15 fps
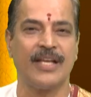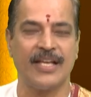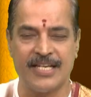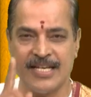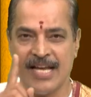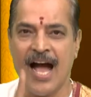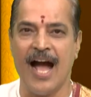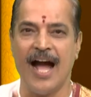
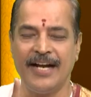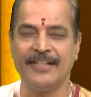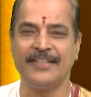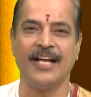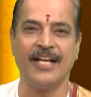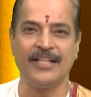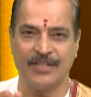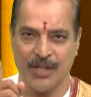జ్ఞ అంటే
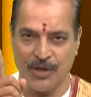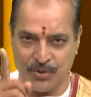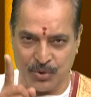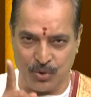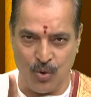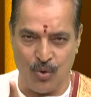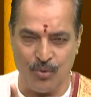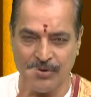
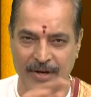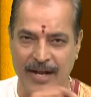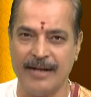తెలుసుకుంట